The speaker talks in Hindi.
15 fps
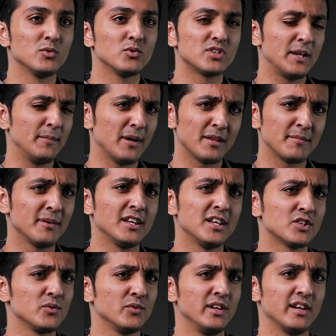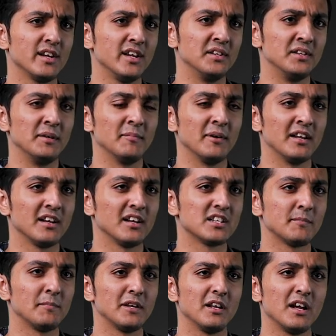दूसरी बात मैंने इसको ये कही थी मैंने कहा
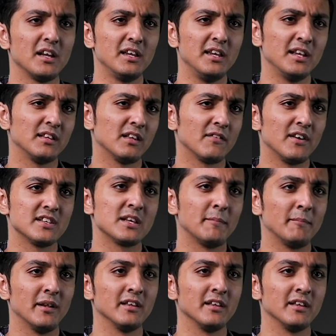जब अल्लाह एक दरवाज़ा